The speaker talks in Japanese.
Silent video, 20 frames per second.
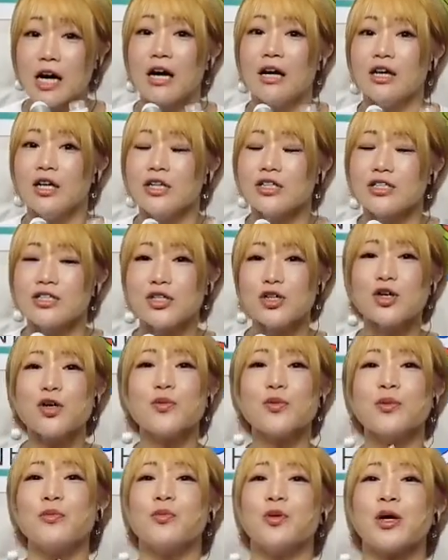あ、
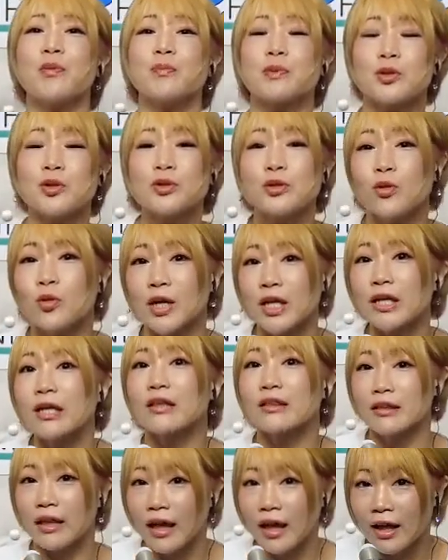水分もやっぱ取った方がいいん
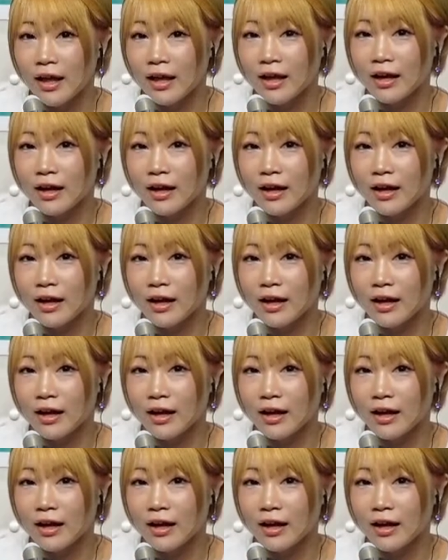だって。